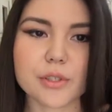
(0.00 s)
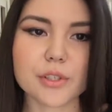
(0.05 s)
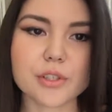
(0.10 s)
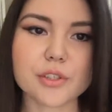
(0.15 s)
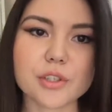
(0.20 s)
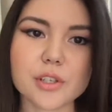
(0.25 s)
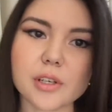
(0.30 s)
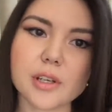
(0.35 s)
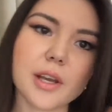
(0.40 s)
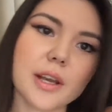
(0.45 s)
a
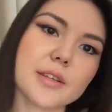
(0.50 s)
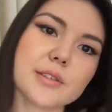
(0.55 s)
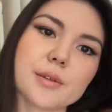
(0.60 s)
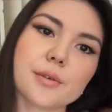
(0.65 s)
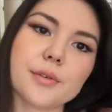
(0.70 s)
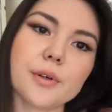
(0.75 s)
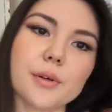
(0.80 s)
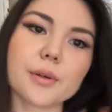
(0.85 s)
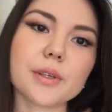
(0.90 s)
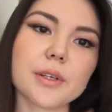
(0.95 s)
gente
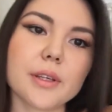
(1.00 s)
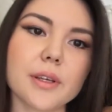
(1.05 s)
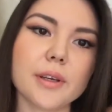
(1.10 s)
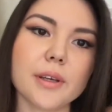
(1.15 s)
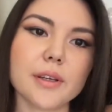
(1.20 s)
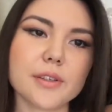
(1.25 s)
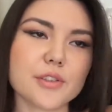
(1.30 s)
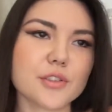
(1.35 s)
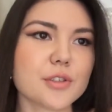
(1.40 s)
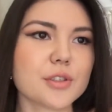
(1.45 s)
resolveu que
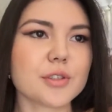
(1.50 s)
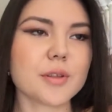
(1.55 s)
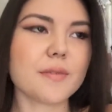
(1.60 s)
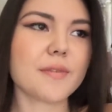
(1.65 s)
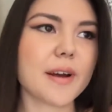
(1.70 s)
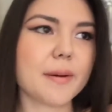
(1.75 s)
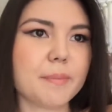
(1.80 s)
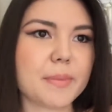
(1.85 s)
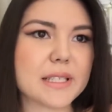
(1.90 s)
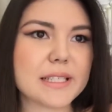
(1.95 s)
a gente só
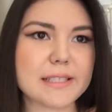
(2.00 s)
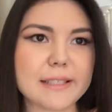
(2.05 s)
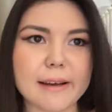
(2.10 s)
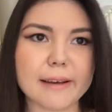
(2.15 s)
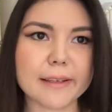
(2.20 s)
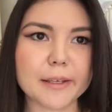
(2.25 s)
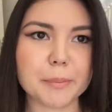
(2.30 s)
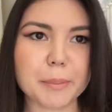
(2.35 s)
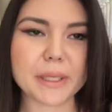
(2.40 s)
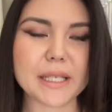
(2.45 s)
vai passear
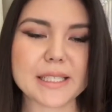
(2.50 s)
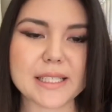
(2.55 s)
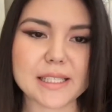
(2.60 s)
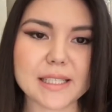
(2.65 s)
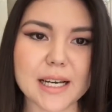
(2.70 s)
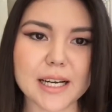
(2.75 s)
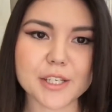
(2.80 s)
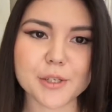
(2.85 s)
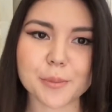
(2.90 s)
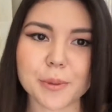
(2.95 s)
aqui pela cidade,